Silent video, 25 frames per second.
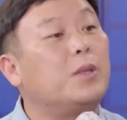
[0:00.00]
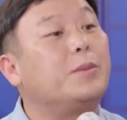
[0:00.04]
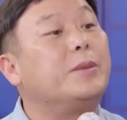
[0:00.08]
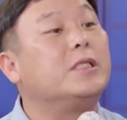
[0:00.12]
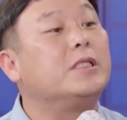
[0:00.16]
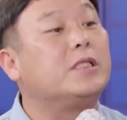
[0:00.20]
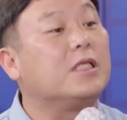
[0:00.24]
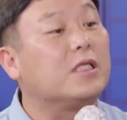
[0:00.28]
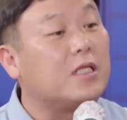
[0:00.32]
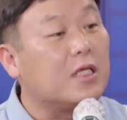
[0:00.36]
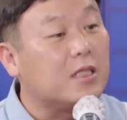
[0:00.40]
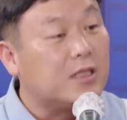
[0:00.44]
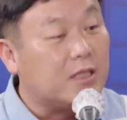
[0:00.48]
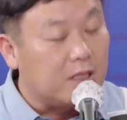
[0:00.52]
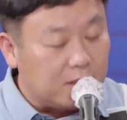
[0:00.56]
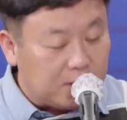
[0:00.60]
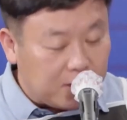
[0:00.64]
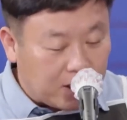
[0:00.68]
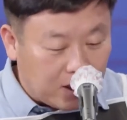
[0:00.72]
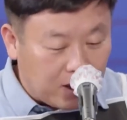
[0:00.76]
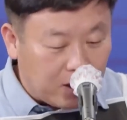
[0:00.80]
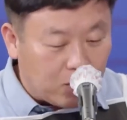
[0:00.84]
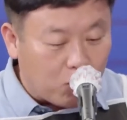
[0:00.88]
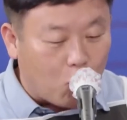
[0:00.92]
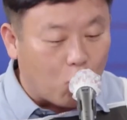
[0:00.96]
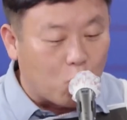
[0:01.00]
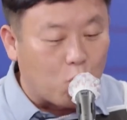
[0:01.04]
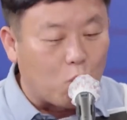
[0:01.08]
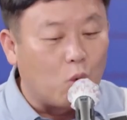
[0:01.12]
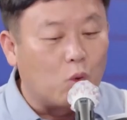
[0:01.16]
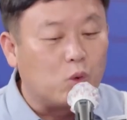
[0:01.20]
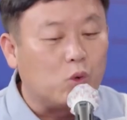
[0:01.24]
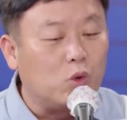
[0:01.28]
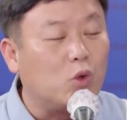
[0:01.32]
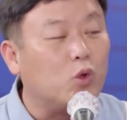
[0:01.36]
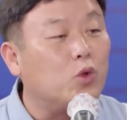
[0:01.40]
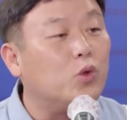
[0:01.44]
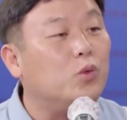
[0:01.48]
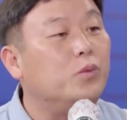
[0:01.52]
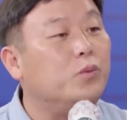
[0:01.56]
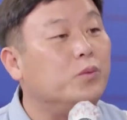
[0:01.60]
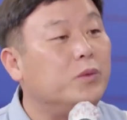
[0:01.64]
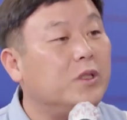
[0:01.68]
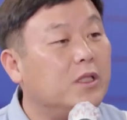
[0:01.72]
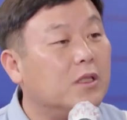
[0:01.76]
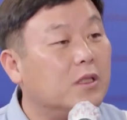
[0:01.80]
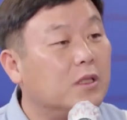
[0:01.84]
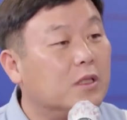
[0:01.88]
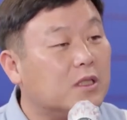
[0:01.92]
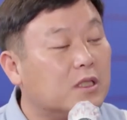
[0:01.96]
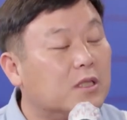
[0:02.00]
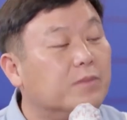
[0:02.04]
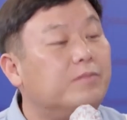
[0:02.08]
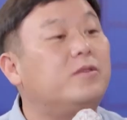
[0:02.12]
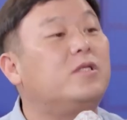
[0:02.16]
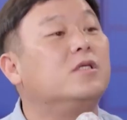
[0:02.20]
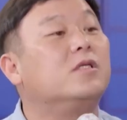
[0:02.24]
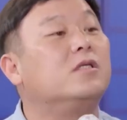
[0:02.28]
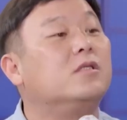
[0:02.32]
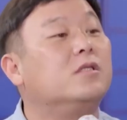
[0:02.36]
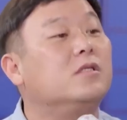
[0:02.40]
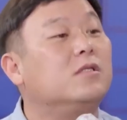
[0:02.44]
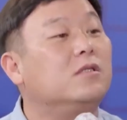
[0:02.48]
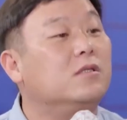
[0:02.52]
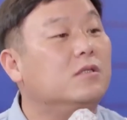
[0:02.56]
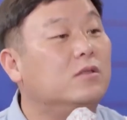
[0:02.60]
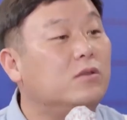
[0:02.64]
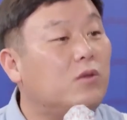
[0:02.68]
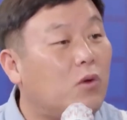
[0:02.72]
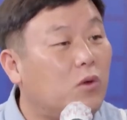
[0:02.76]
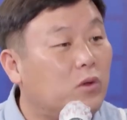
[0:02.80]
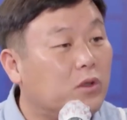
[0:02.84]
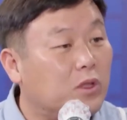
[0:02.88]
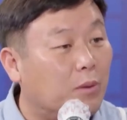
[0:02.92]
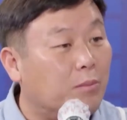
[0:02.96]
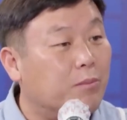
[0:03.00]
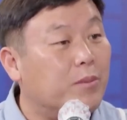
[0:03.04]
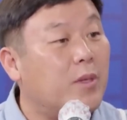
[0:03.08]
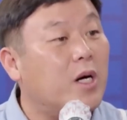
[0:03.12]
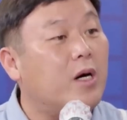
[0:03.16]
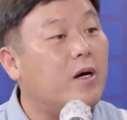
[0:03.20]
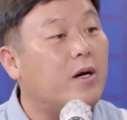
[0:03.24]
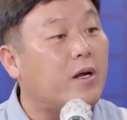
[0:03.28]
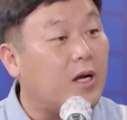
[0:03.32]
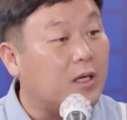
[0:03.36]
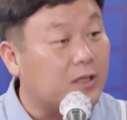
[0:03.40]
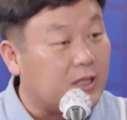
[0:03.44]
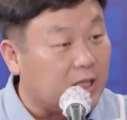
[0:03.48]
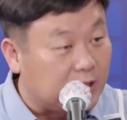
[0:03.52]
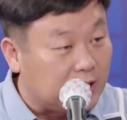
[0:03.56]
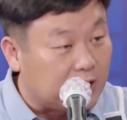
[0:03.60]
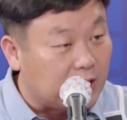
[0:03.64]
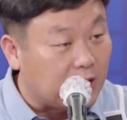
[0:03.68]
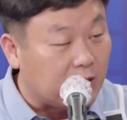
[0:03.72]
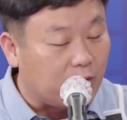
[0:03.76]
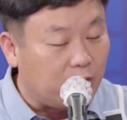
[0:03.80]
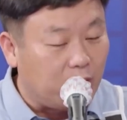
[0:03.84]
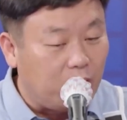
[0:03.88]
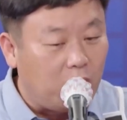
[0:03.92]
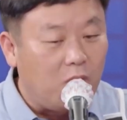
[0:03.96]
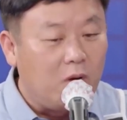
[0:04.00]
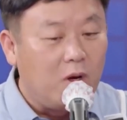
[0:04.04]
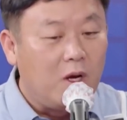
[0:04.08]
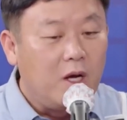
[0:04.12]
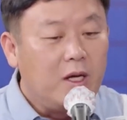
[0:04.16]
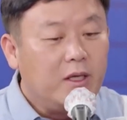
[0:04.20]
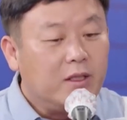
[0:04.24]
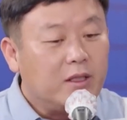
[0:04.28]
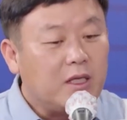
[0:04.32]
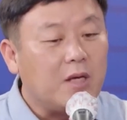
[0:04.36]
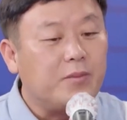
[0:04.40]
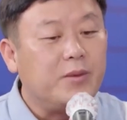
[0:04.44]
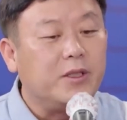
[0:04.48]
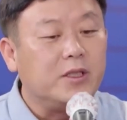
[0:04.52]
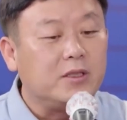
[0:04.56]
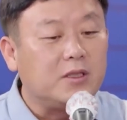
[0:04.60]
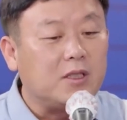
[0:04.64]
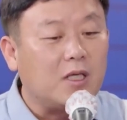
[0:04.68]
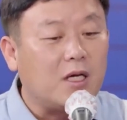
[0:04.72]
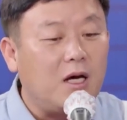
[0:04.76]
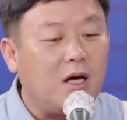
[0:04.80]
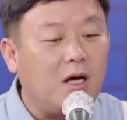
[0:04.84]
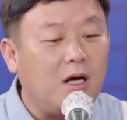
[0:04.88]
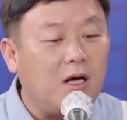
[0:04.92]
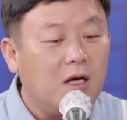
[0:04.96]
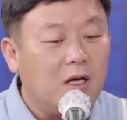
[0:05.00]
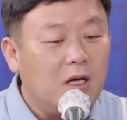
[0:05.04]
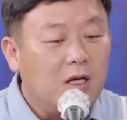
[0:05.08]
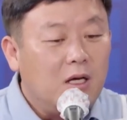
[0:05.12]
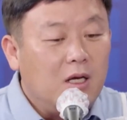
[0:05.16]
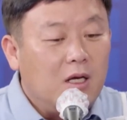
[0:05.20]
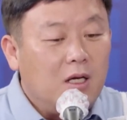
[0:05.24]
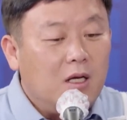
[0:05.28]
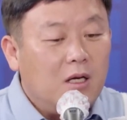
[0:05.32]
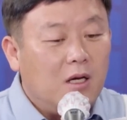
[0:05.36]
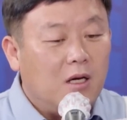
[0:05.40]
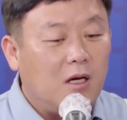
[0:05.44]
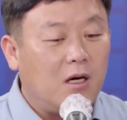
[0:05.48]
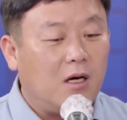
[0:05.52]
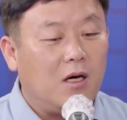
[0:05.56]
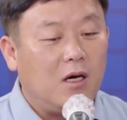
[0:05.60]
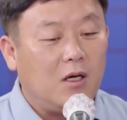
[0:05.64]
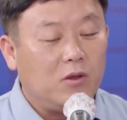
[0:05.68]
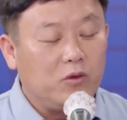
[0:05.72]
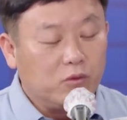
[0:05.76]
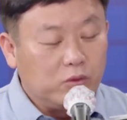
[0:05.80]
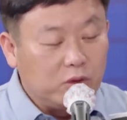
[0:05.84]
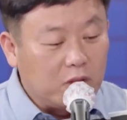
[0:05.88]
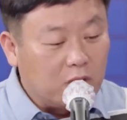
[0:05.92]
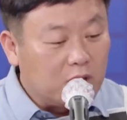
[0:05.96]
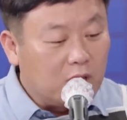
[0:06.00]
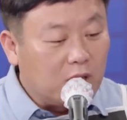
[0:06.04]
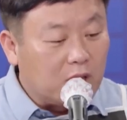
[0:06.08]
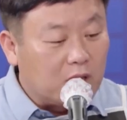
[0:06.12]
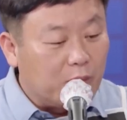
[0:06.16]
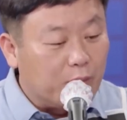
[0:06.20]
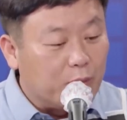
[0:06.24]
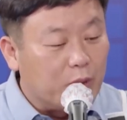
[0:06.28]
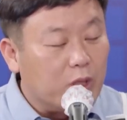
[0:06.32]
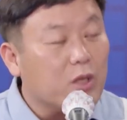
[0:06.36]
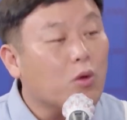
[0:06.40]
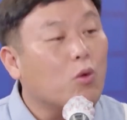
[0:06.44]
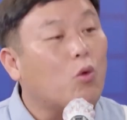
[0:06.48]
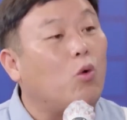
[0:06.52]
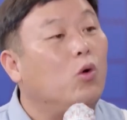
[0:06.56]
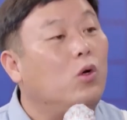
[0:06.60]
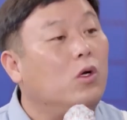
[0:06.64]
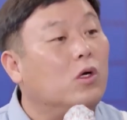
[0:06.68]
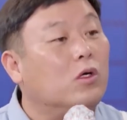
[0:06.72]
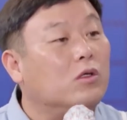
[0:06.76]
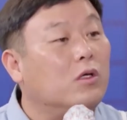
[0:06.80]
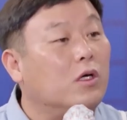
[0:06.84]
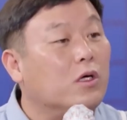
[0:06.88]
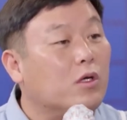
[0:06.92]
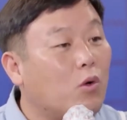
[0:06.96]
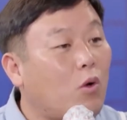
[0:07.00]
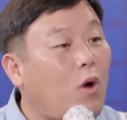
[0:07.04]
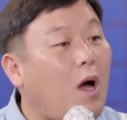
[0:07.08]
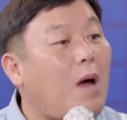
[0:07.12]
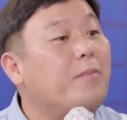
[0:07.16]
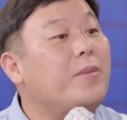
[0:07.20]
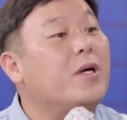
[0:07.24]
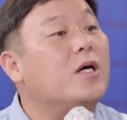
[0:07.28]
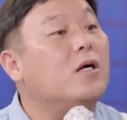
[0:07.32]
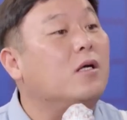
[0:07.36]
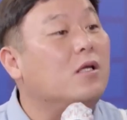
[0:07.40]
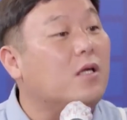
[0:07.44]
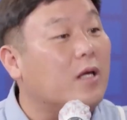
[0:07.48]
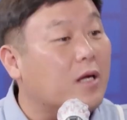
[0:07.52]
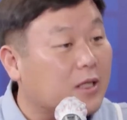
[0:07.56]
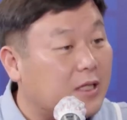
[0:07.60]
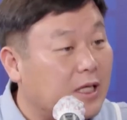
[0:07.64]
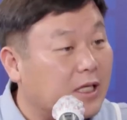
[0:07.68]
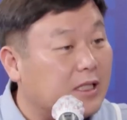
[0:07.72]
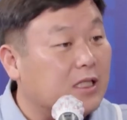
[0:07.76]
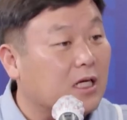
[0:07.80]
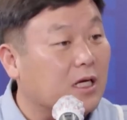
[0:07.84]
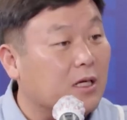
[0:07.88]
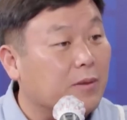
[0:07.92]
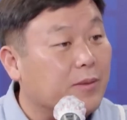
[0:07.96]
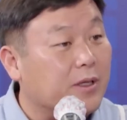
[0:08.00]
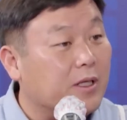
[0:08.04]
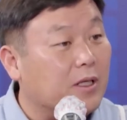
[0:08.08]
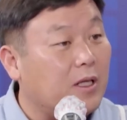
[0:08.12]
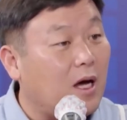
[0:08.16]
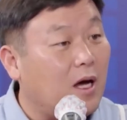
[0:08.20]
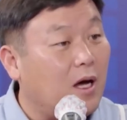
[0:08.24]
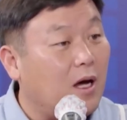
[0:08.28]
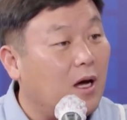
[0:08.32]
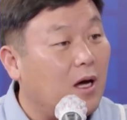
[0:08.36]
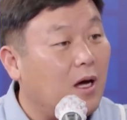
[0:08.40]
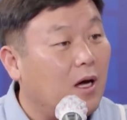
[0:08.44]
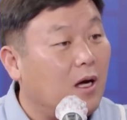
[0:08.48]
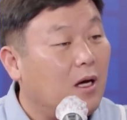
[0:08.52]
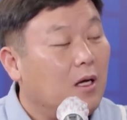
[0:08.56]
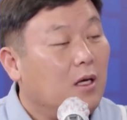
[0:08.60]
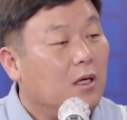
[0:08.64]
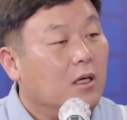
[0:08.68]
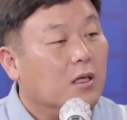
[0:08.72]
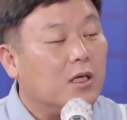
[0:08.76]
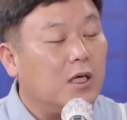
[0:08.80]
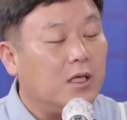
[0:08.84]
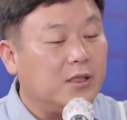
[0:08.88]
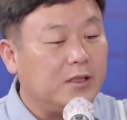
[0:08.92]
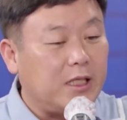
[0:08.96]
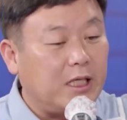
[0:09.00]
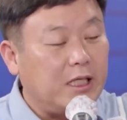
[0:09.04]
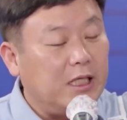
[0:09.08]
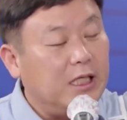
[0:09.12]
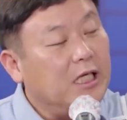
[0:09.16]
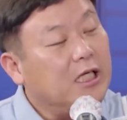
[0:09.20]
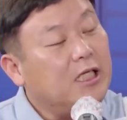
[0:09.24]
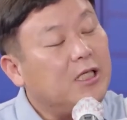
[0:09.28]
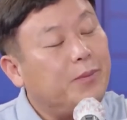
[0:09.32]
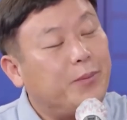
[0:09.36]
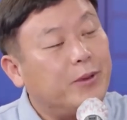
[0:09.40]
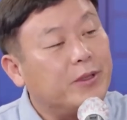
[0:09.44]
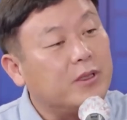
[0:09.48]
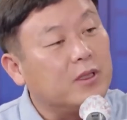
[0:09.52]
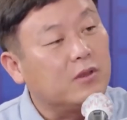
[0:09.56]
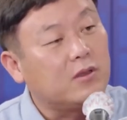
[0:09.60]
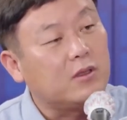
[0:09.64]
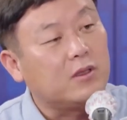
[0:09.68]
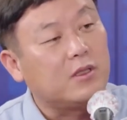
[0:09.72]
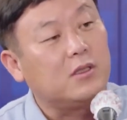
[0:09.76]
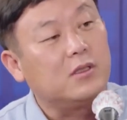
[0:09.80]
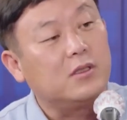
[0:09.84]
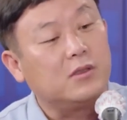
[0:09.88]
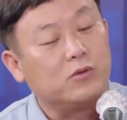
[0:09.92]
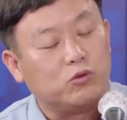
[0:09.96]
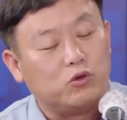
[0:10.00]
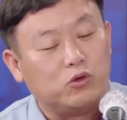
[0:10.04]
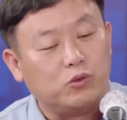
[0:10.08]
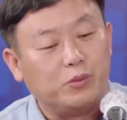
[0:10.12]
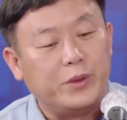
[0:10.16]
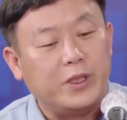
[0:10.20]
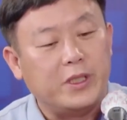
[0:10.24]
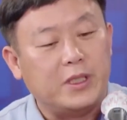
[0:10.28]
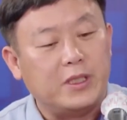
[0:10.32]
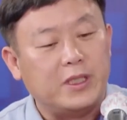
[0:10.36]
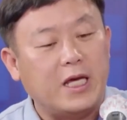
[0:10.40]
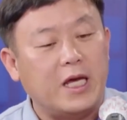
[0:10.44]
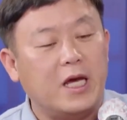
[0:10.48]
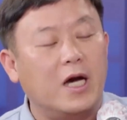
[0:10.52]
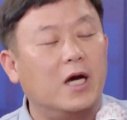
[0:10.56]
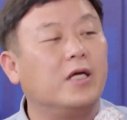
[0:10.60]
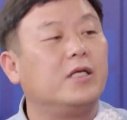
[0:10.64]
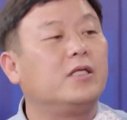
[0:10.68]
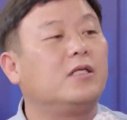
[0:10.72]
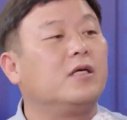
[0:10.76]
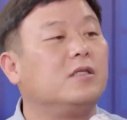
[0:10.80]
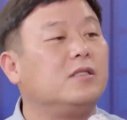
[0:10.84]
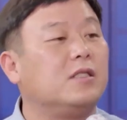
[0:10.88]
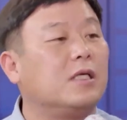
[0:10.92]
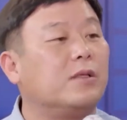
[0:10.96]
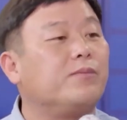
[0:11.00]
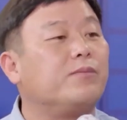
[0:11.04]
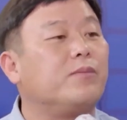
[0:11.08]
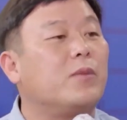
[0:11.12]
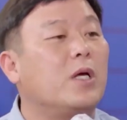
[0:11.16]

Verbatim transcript: 번째 대책이 공공요금 급등으로 엿먹어라 대책이요. 네 번째가 어, 윤석열, 김건희, 권력난으로 합병 걸려라 대책입니다. 음. 그러니까 이제 20% 떨어진 국민인데 여기서 이제